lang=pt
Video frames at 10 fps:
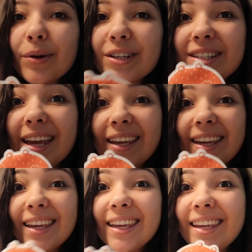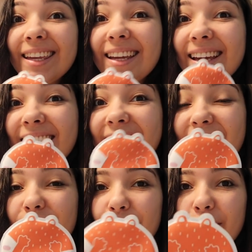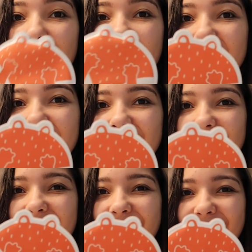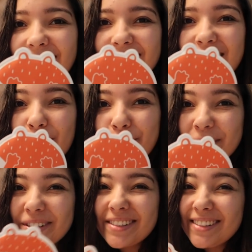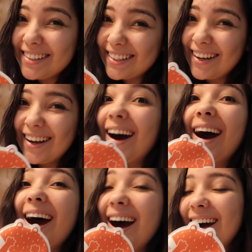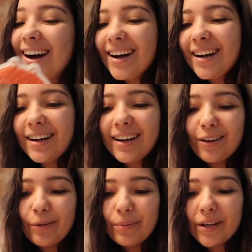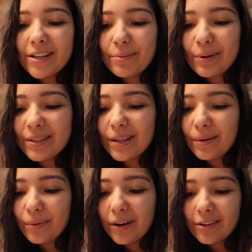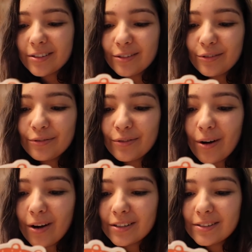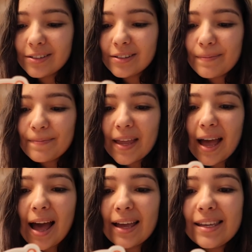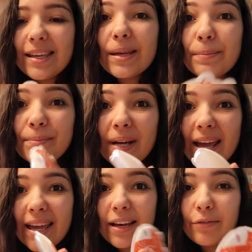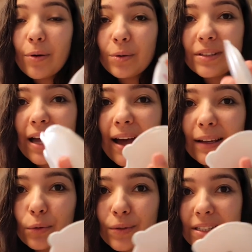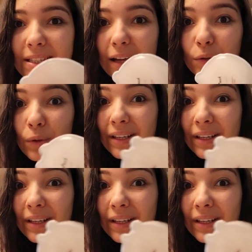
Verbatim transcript: Eu achei incrível. E esse aqui, ó, é de raposinha. Ah, comprei de raposinha por causa do Fox. Aí, pra ele voltar no estado